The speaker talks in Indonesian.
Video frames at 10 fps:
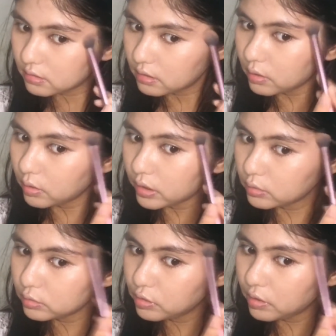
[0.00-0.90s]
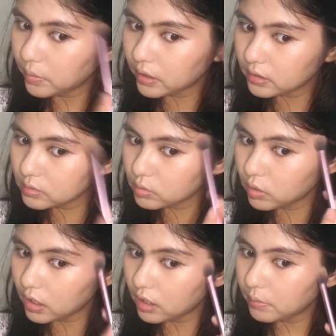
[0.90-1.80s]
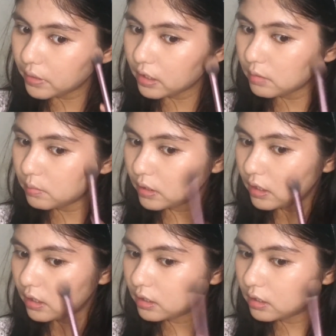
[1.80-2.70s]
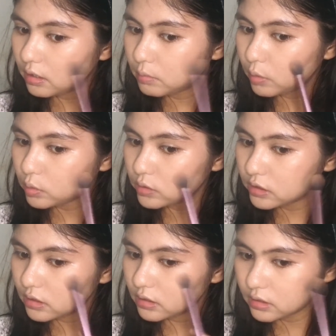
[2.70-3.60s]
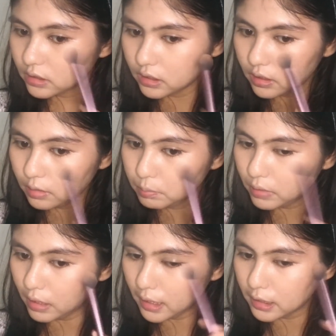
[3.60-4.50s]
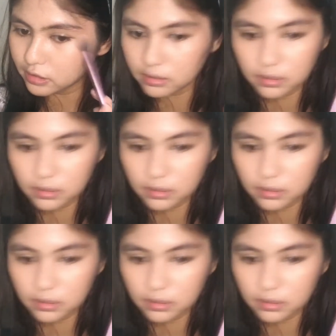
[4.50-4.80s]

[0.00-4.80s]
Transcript: oh iya aku juga suka pakai eh, bronzer di blush